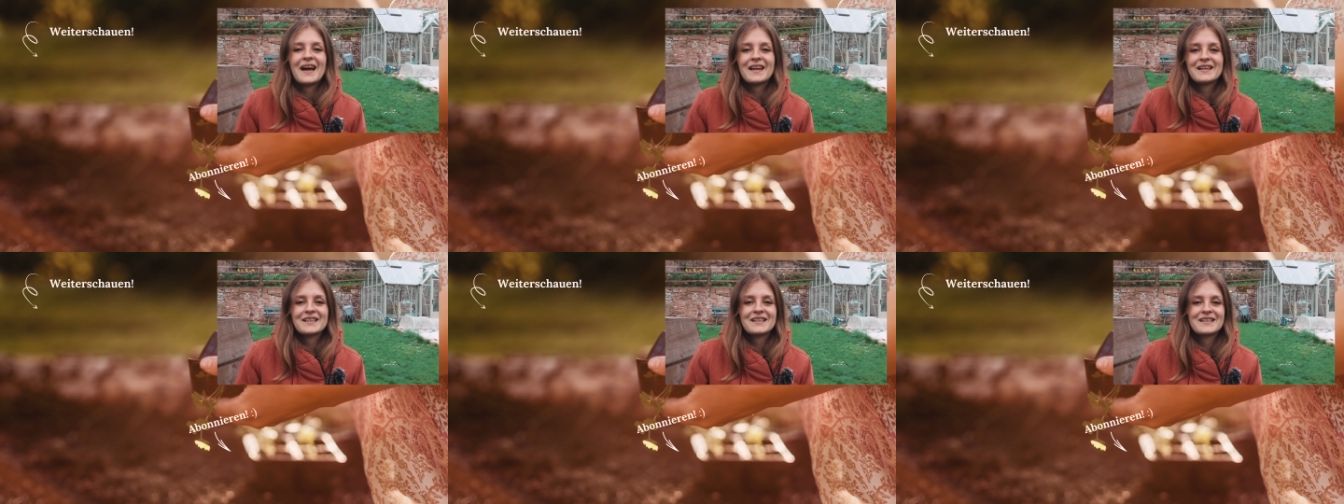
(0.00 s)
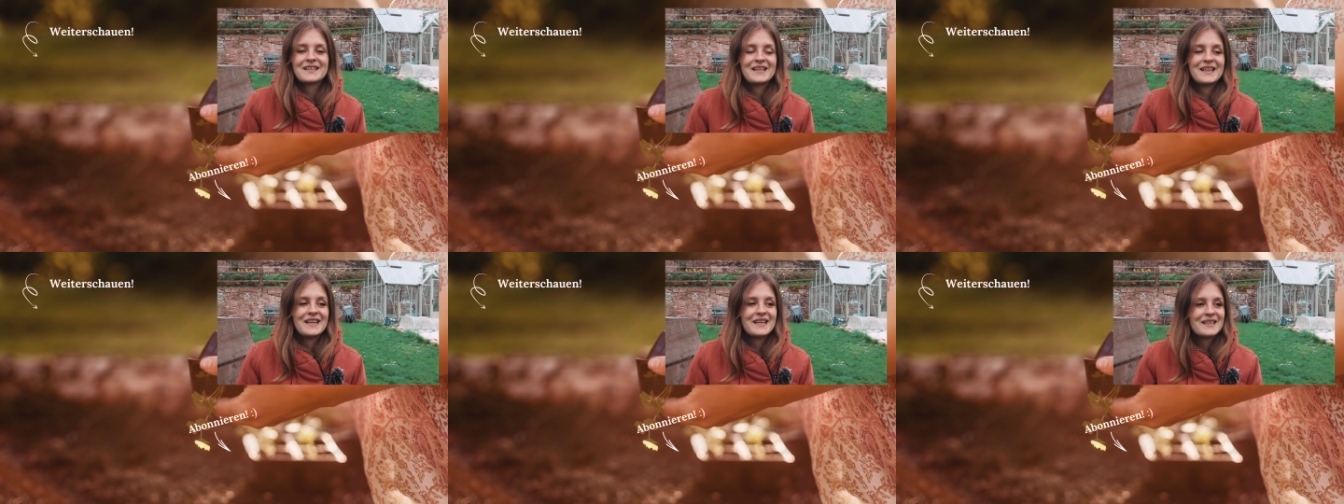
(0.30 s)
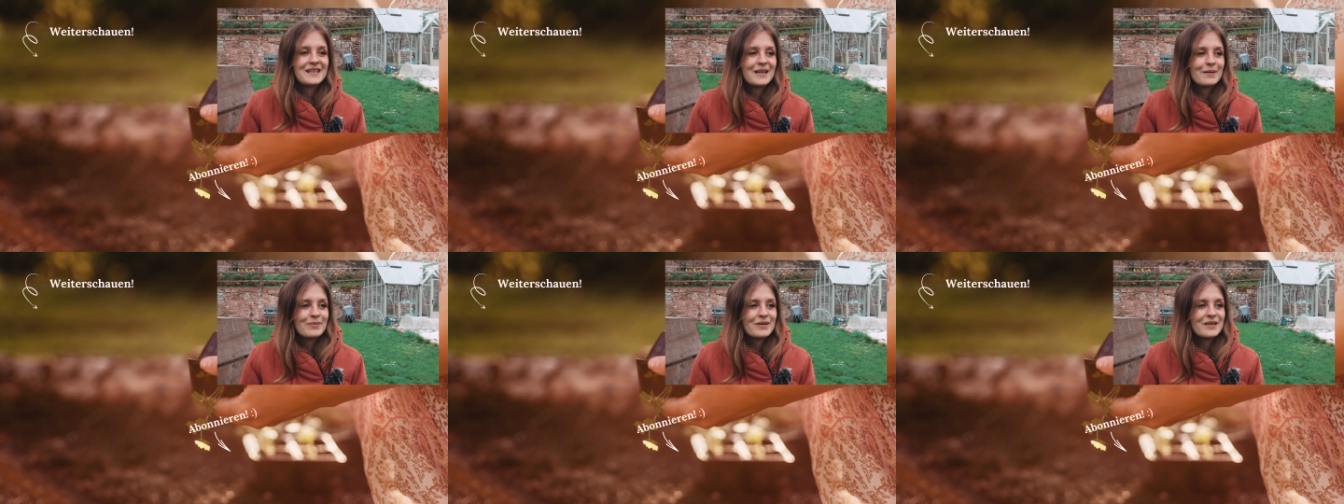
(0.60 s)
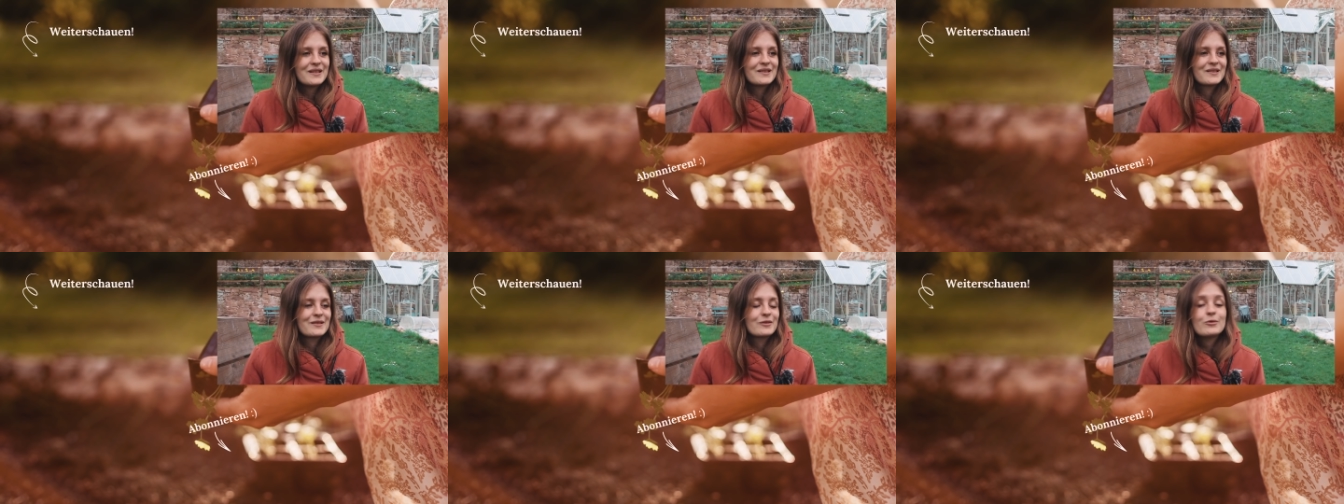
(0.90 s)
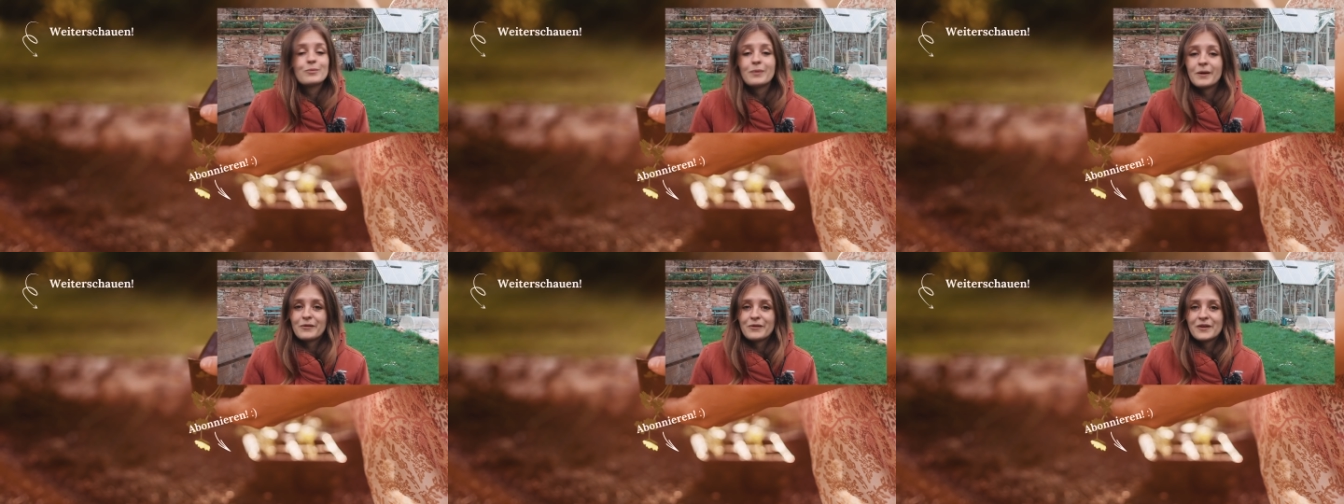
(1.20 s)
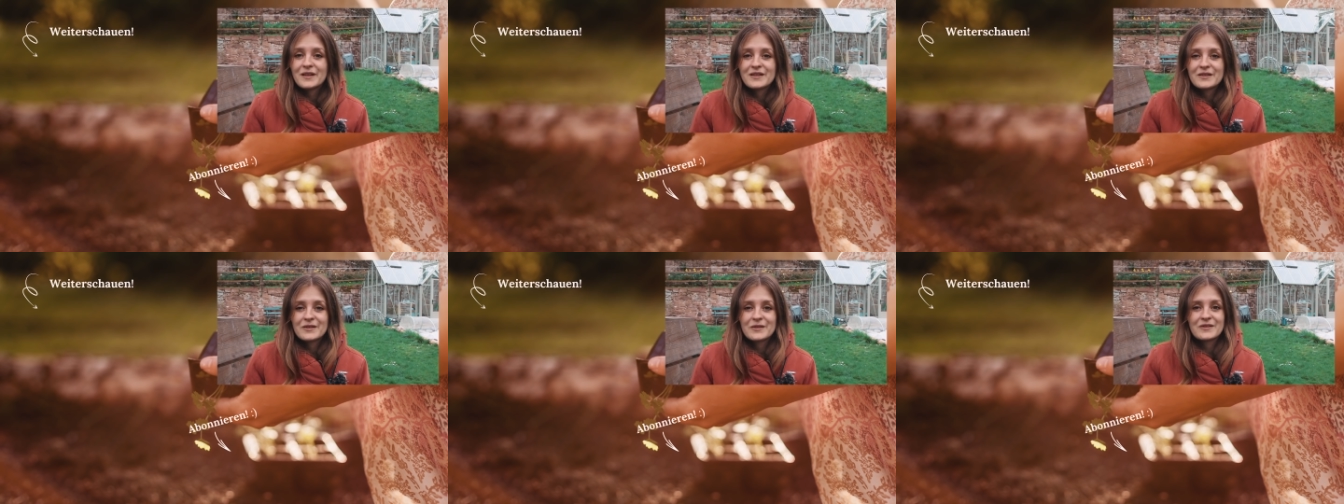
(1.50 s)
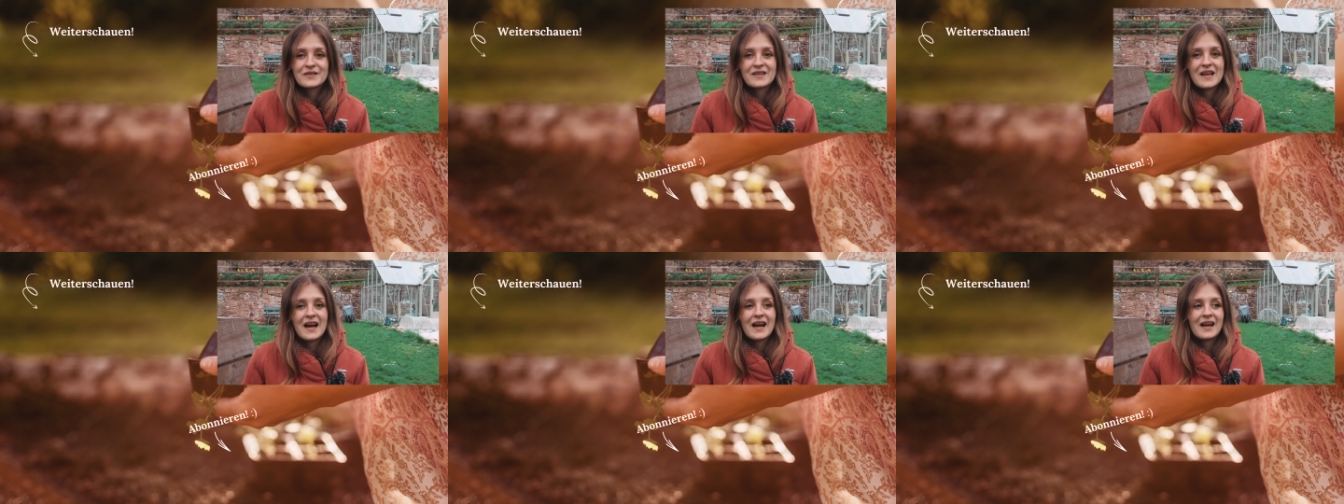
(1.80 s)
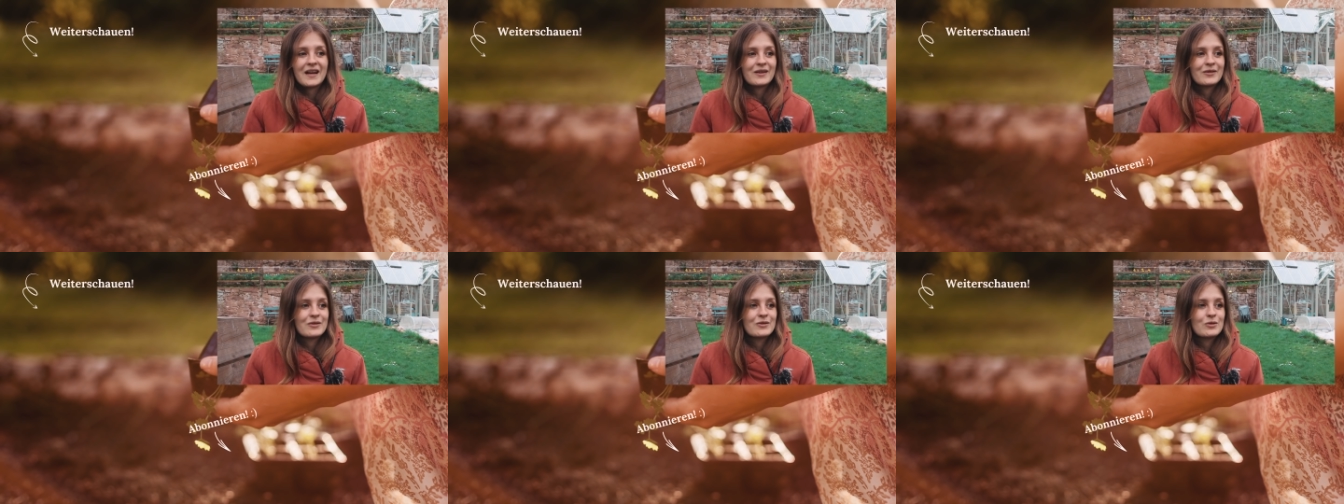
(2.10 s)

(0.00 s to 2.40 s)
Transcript: ansteht, gibt es super viel zu sagen